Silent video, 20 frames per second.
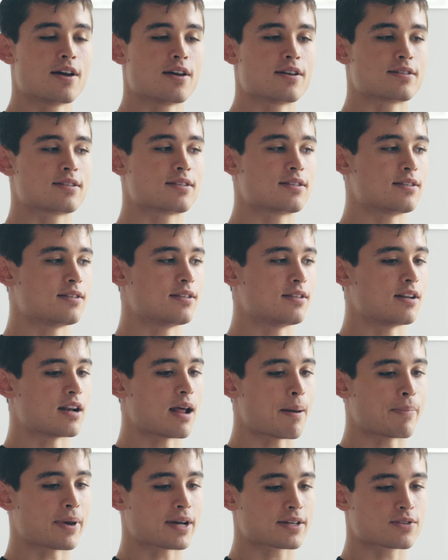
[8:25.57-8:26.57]
Si
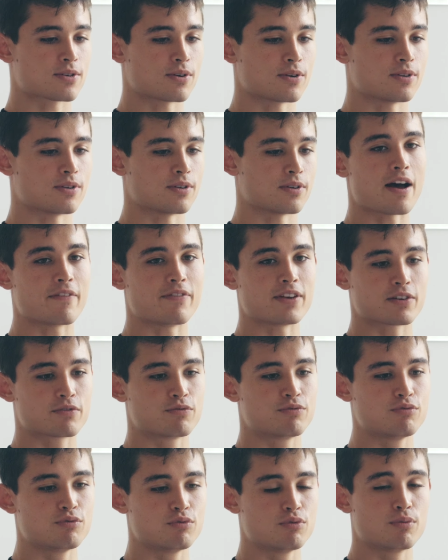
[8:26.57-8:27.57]
la personne avec
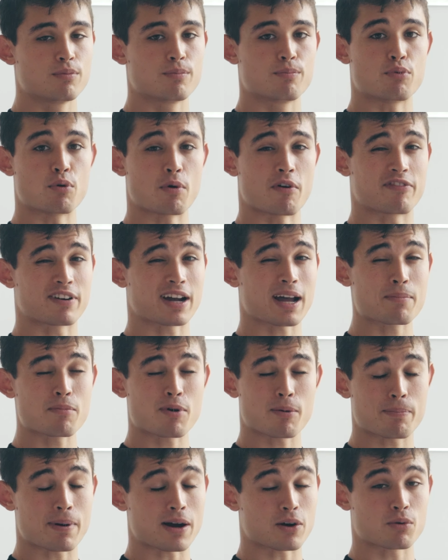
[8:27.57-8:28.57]
vous peut
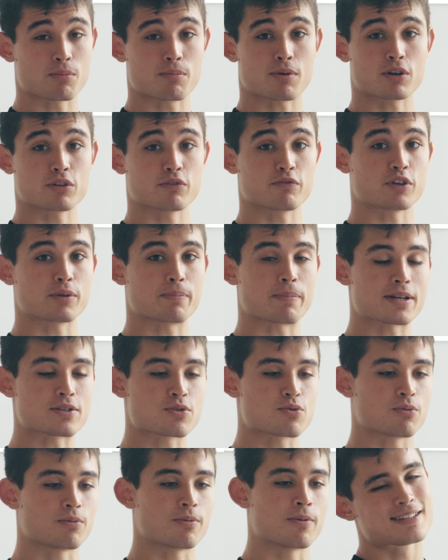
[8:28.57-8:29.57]
vraiment pas comprendre votre passion,